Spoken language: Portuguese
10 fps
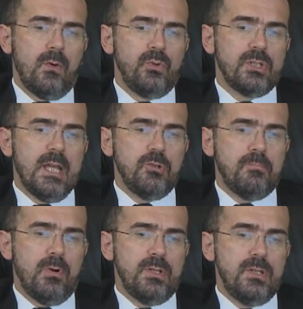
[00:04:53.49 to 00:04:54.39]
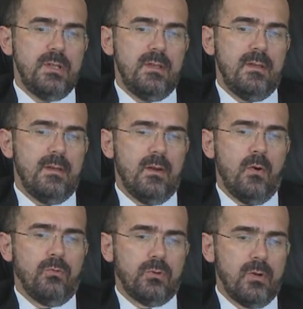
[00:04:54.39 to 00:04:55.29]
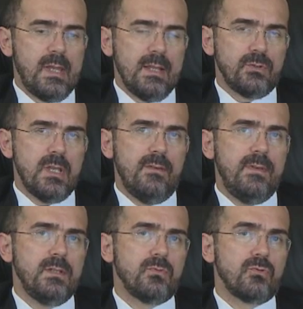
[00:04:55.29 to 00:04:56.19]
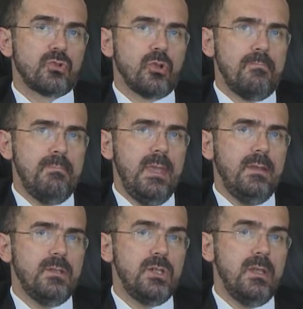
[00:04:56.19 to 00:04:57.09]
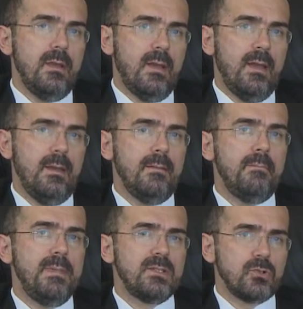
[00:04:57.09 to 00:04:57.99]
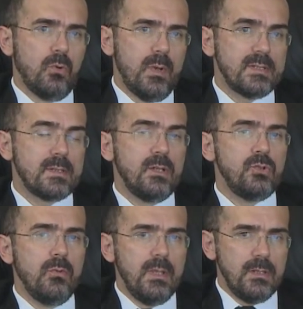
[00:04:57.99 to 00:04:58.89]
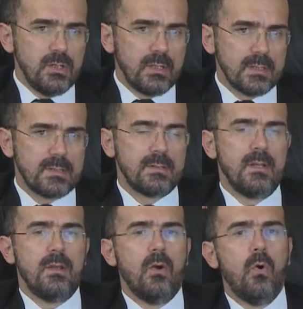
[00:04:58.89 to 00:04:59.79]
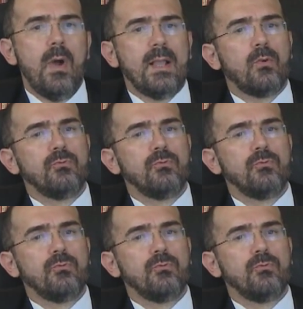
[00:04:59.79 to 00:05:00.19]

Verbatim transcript: o Estado pode outorgar o serviço somente a pessoas jurídicas ou a